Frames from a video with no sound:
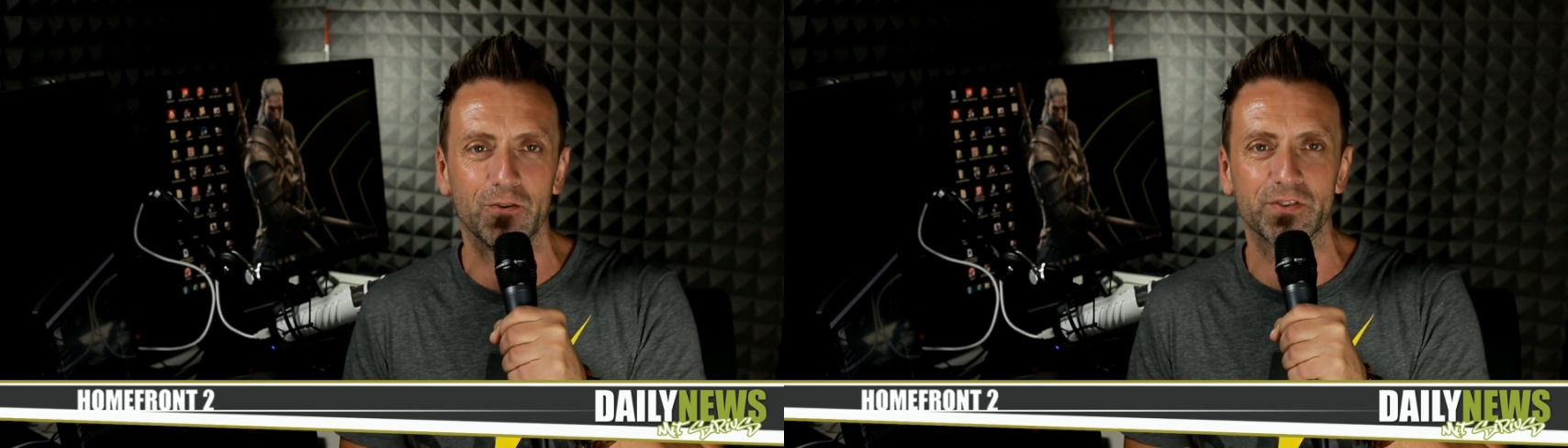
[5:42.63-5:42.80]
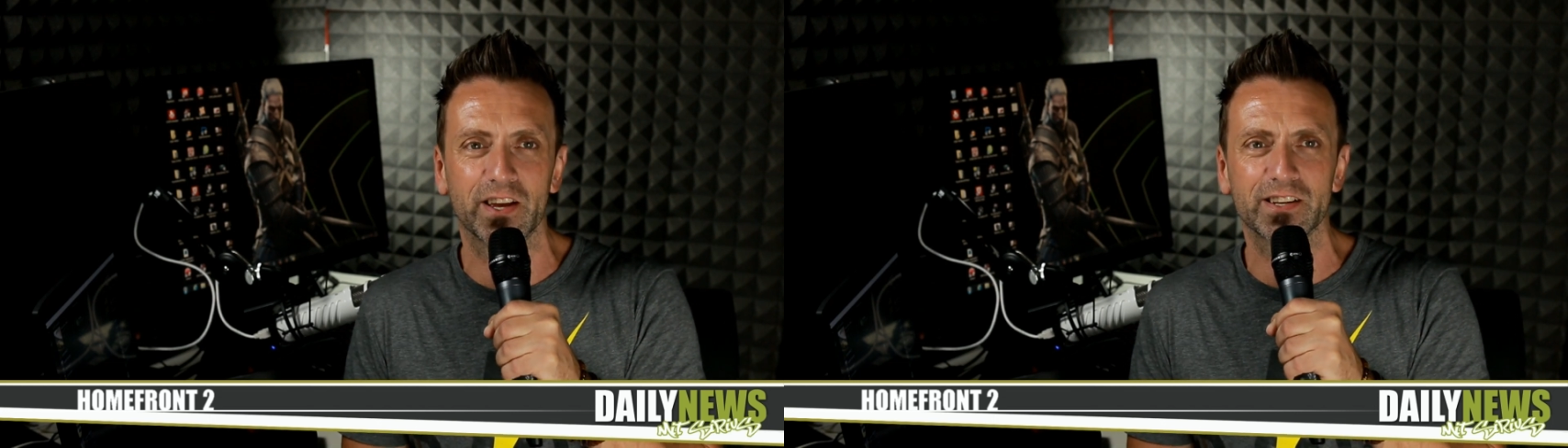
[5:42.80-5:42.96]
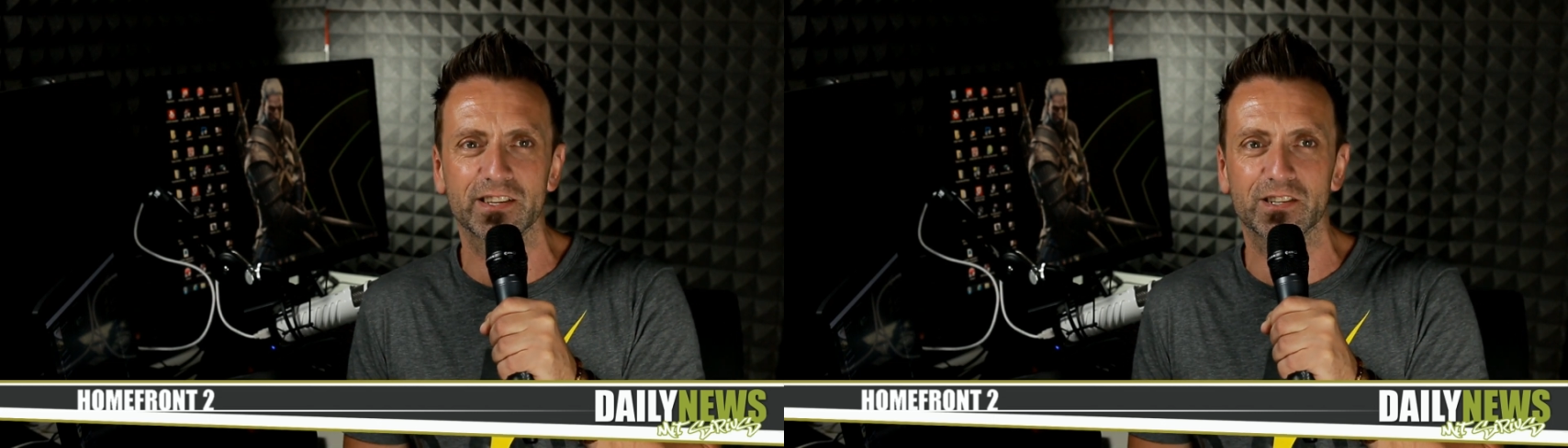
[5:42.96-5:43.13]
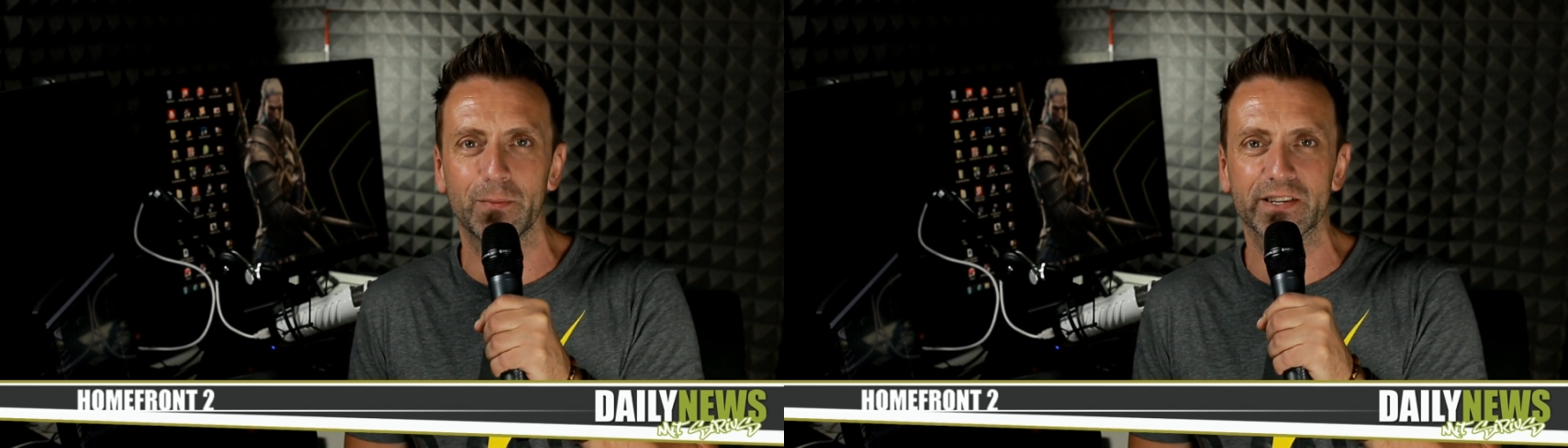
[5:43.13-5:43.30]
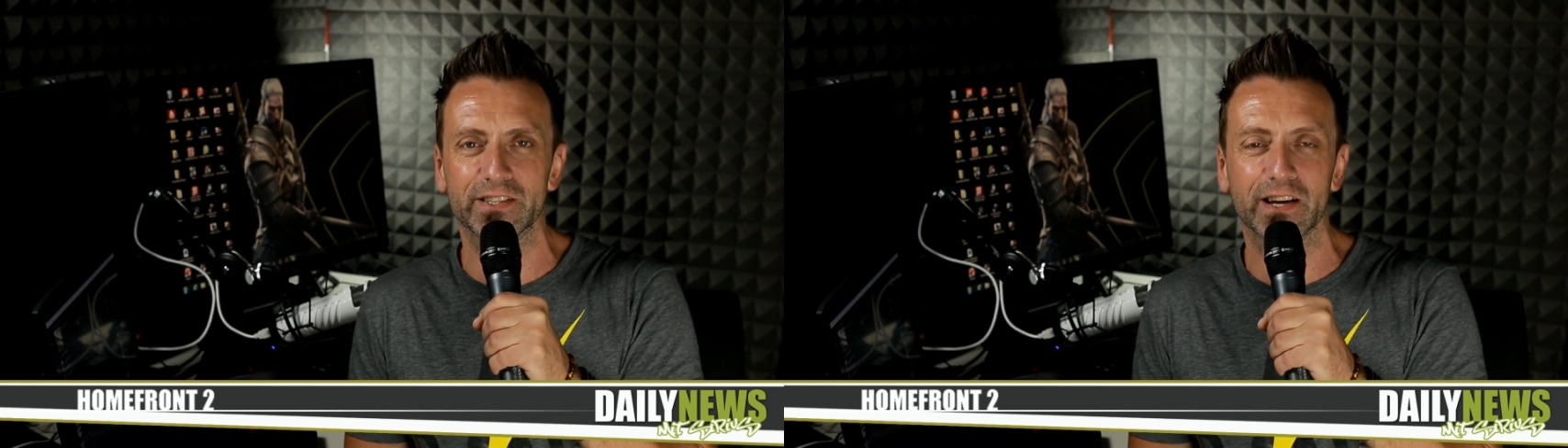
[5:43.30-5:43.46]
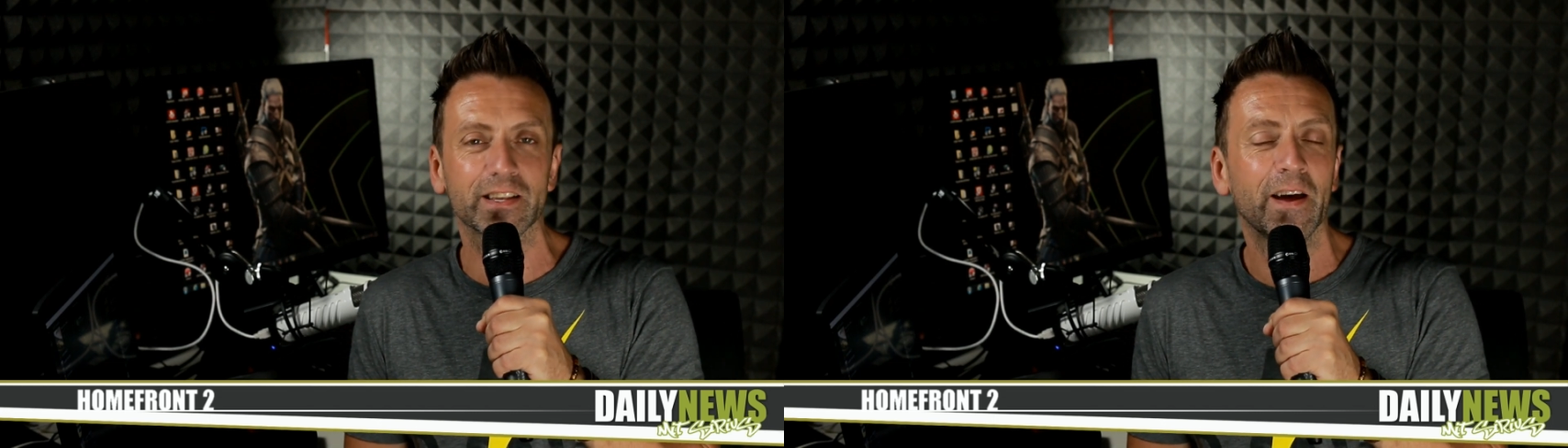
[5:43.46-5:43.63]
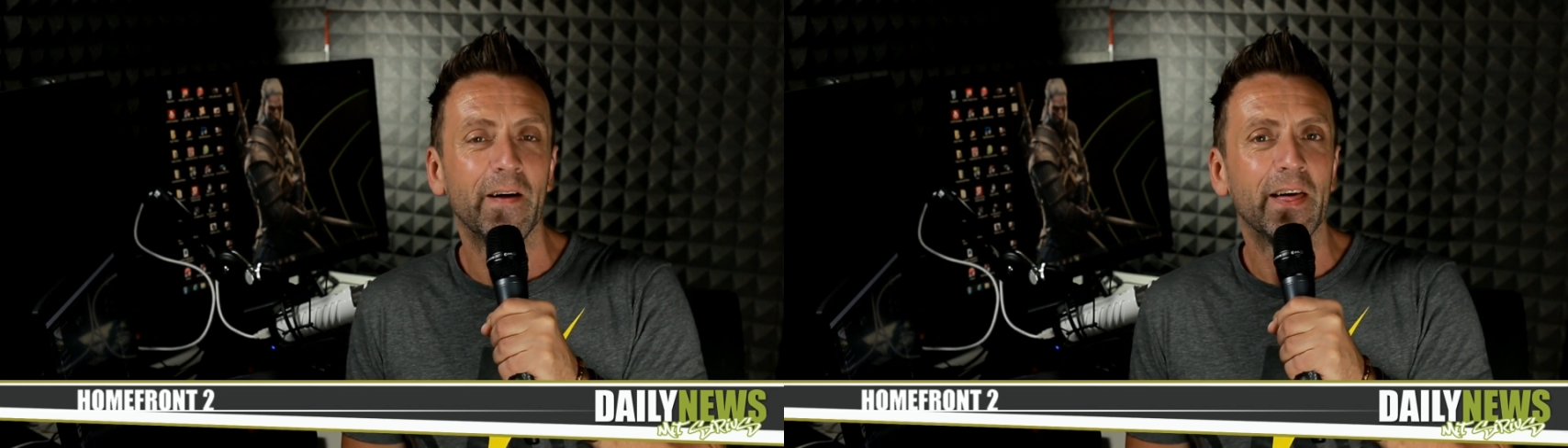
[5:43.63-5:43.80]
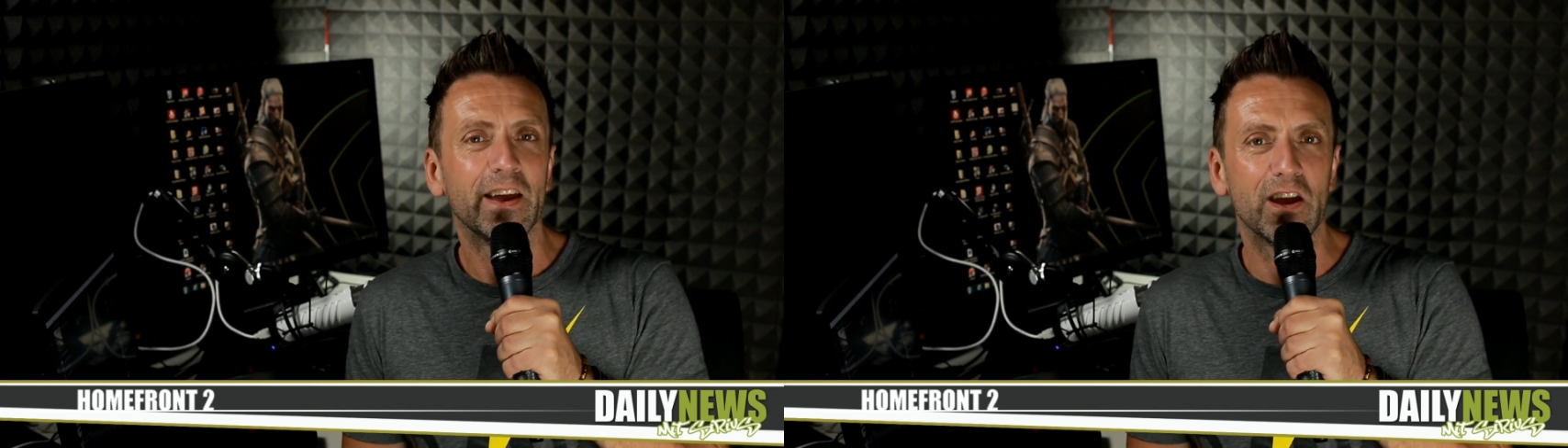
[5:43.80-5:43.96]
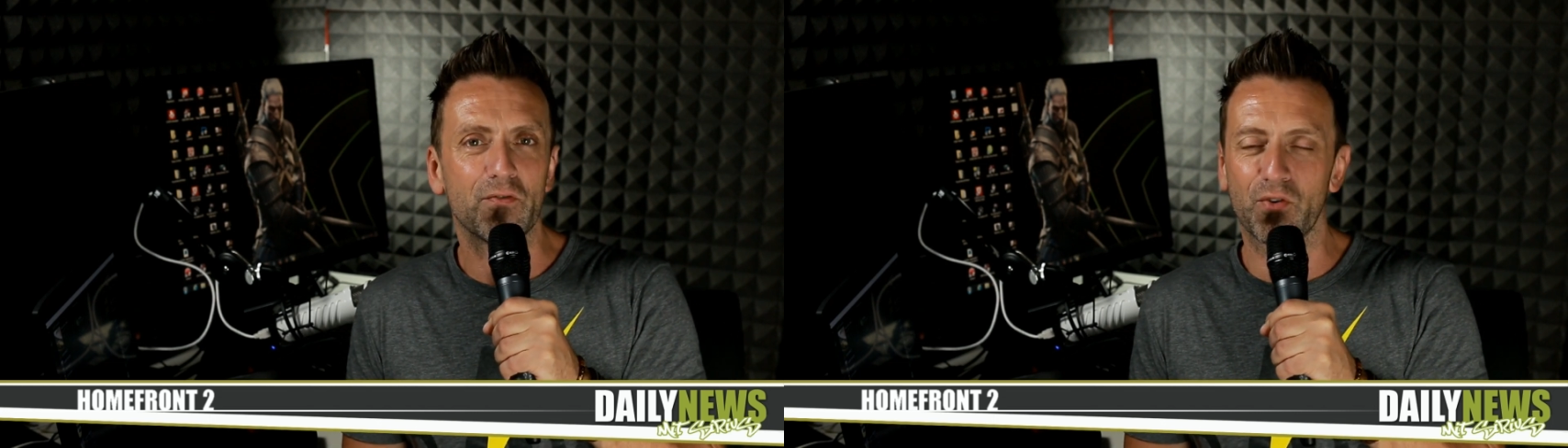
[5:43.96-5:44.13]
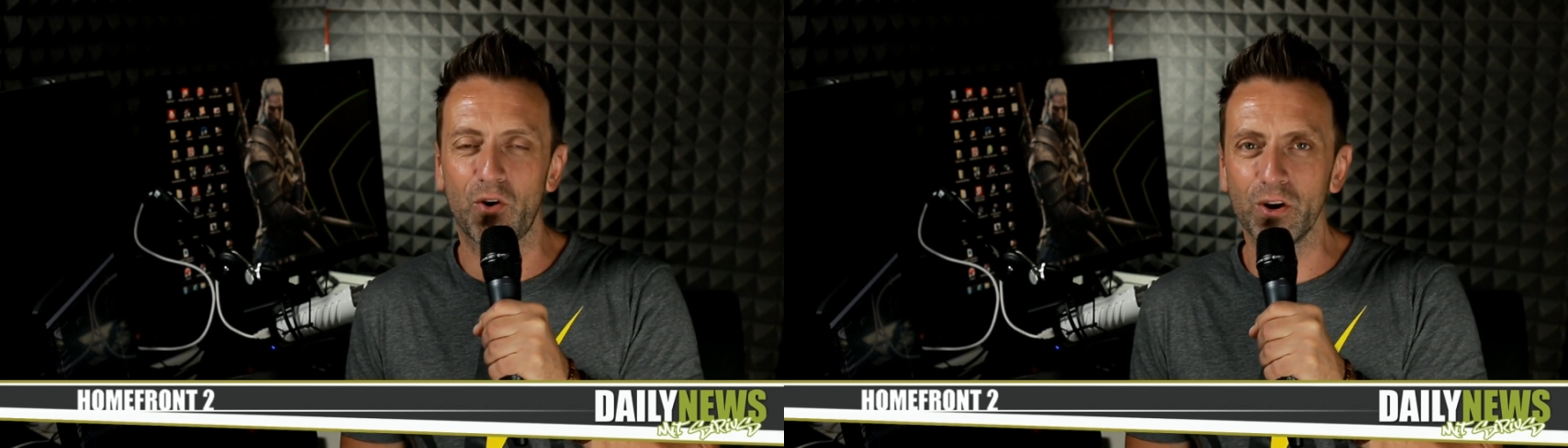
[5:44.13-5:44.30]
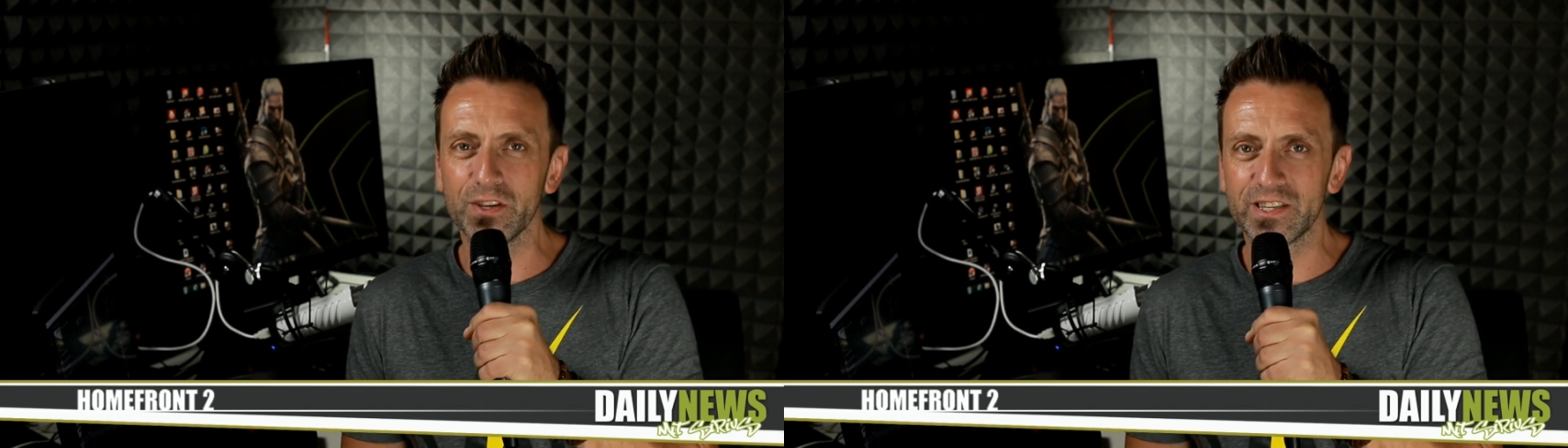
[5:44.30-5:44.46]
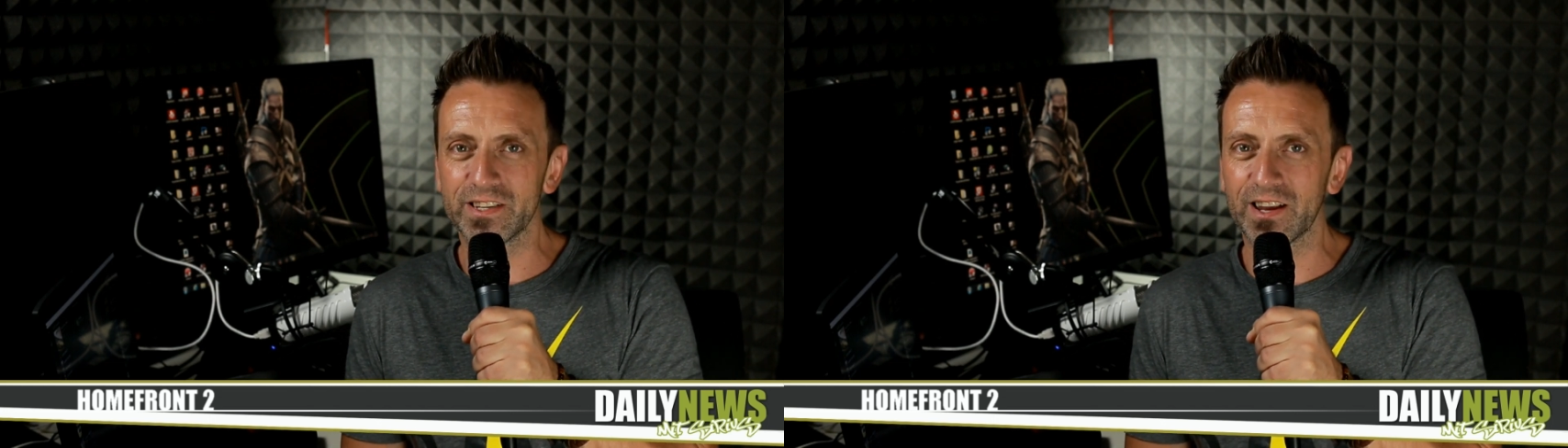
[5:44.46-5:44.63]
Und der hat jetzt nochmal gesagt, er
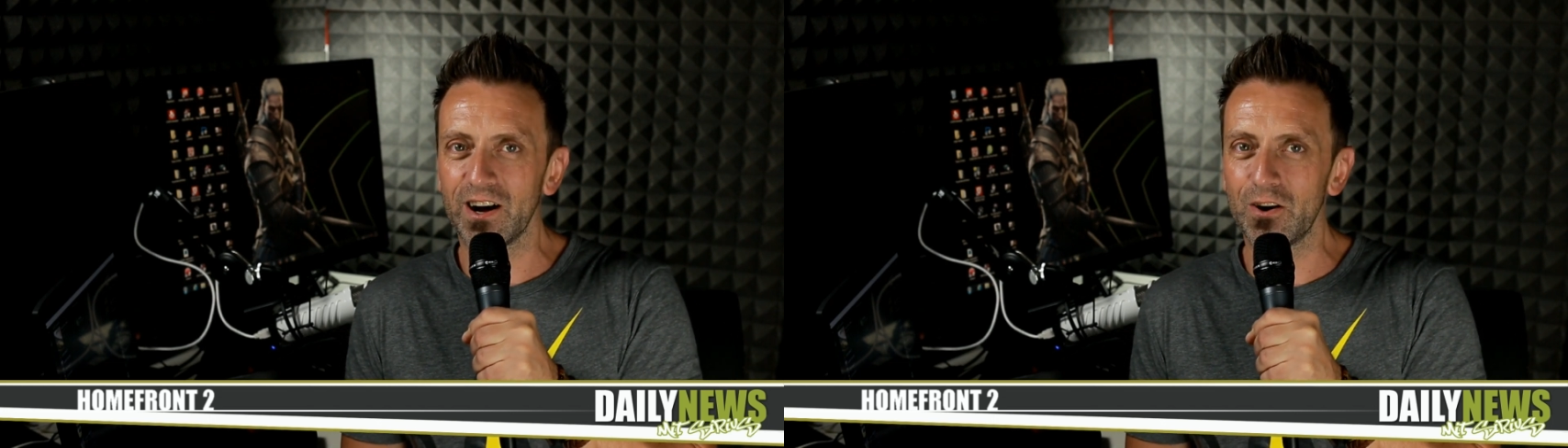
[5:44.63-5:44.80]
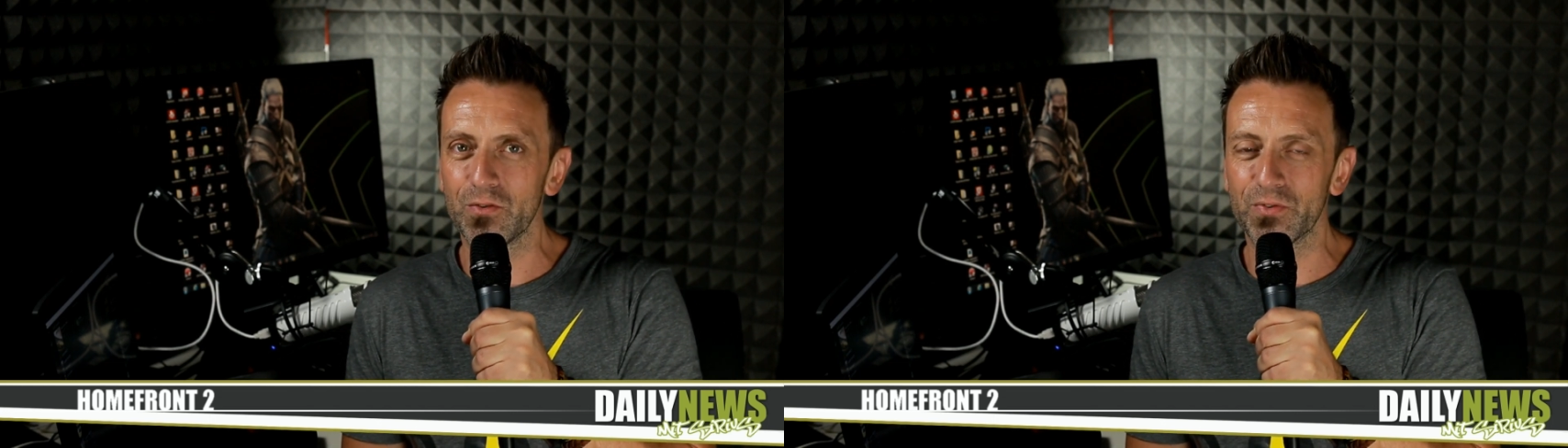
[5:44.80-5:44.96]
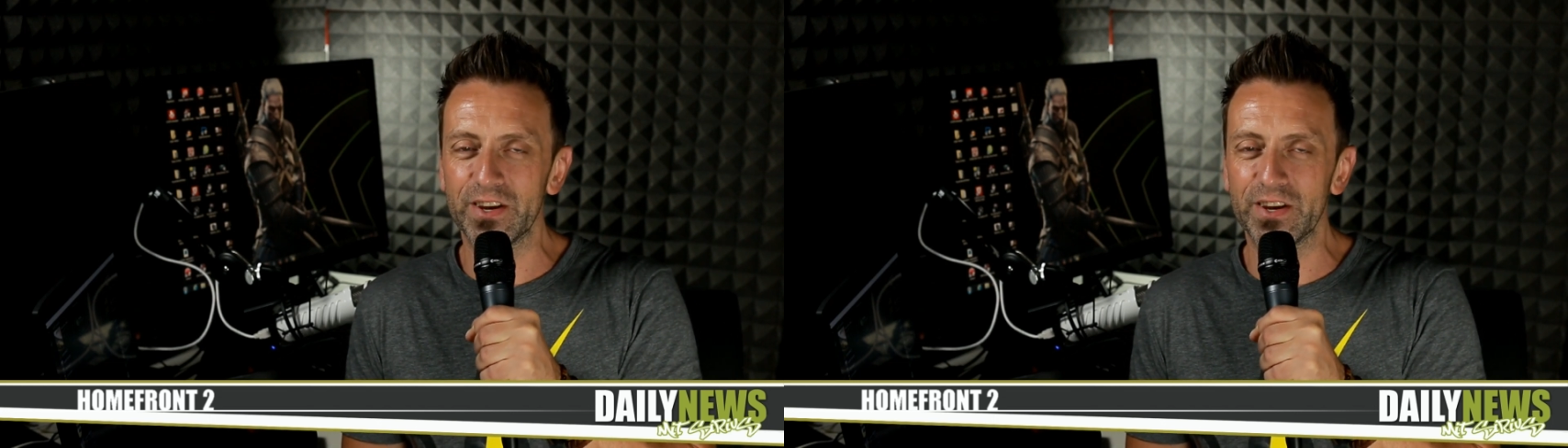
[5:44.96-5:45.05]
freut sich darauf,